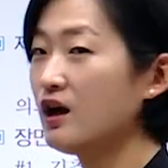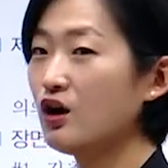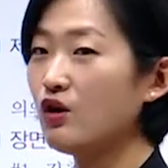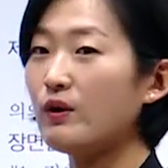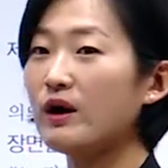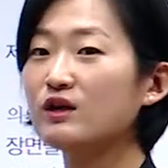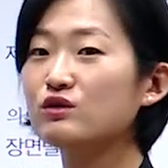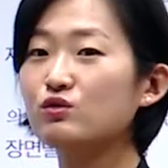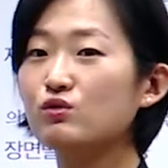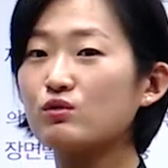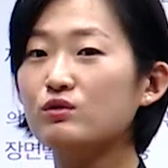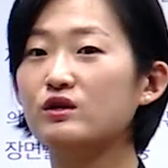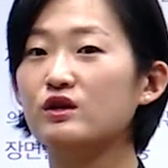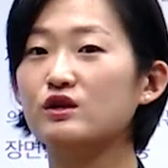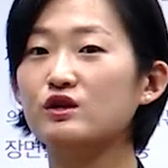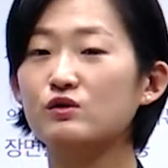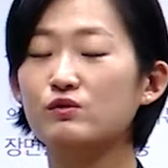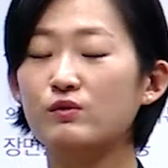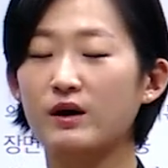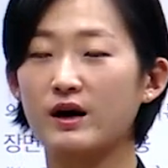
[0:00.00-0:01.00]
왕족을
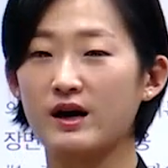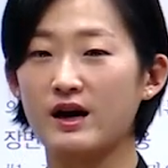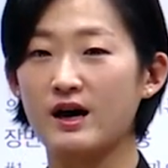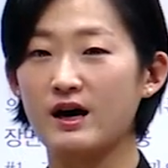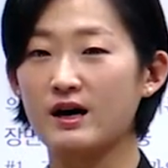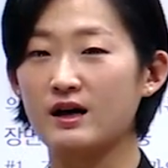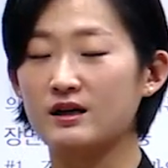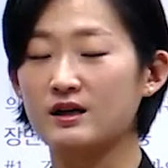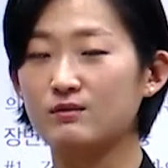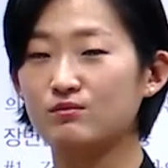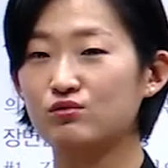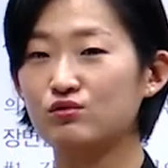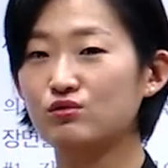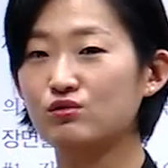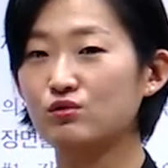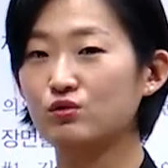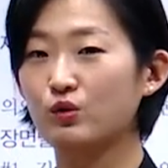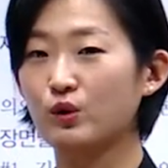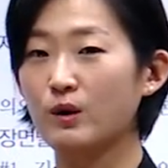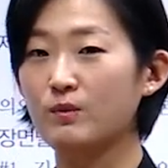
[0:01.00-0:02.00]
데리고 와야 이
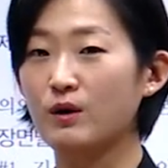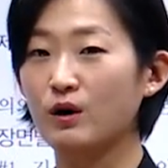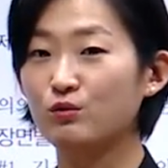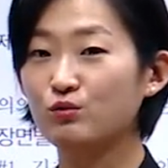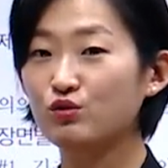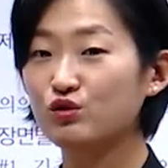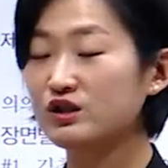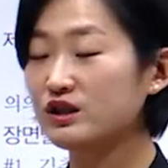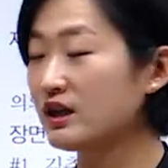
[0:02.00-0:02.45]
부흥운동의 명분이